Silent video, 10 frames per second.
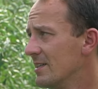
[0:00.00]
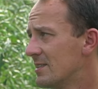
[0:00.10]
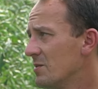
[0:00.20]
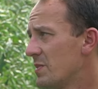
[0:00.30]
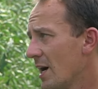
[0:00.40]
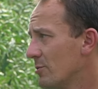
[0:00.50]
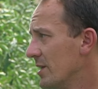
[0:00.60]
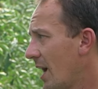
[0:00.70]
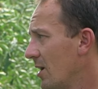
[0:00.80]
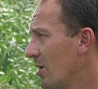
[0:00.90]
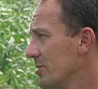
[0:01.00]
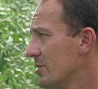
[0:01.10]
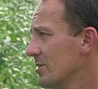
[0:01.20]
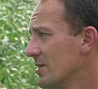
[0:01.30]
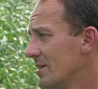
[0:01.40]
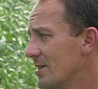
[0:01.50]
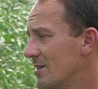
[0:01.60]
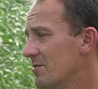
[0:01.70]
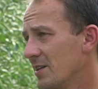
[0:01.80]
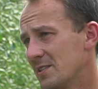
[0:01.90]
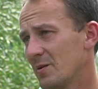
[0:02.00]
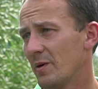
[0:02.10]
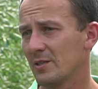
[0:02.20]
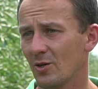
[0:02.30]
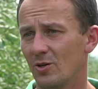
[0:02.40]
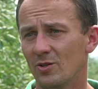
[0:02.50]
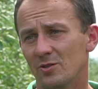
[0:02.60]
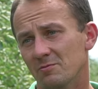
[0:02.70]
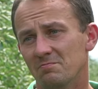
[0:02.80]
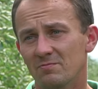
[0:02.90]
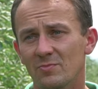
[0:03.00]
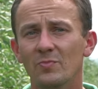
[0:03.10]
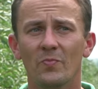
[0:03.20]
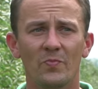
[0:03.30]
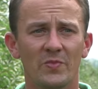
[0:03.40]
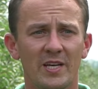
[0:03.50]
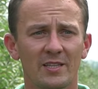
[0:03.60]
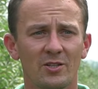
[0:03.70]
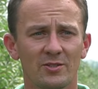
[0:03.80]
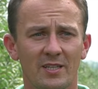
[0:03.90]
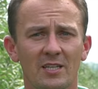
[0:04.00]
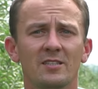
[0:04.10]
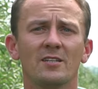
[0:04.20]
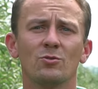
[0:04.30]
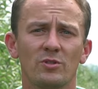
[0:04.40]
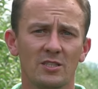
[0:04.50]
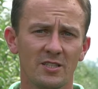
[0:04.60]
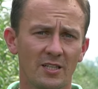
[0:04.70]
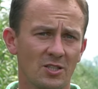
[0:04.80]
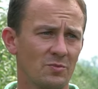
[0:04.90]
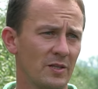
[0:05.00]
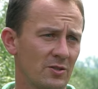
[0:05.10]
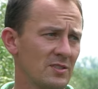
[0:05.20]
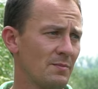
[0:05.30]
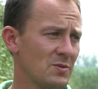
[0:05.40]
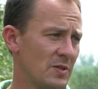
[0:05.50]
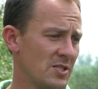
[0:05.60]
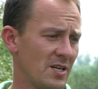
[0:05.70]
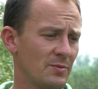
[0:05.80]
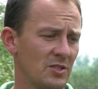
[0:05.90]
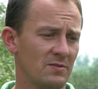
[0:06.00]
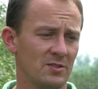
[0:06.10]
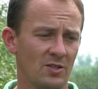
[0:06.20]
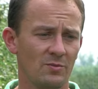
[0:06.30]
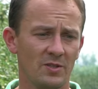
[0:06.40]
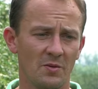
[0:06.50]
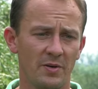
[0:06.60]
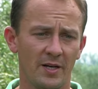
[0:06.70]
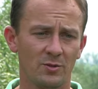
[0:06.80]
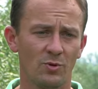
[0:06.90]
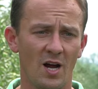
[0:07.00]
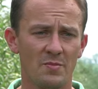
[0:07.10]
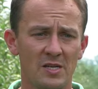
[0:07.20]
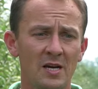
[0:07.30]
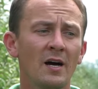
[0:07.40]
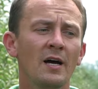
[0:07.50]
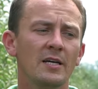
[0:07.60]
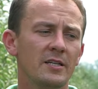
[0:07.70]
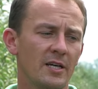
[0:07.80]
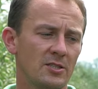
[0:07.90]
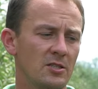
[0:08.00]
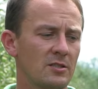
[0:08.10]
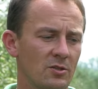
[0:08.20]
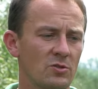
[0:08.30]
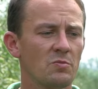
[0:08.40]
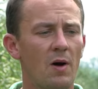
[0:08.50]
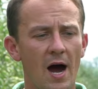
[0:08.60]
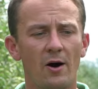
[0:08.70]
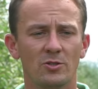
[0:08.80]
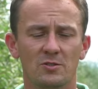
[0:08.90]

y, ten biały nalot, y, więc chyba to jedno z takich najskuteczniejszych metod zabezpieczania przed wysokimi temperaturami. Jeśli ktoś ma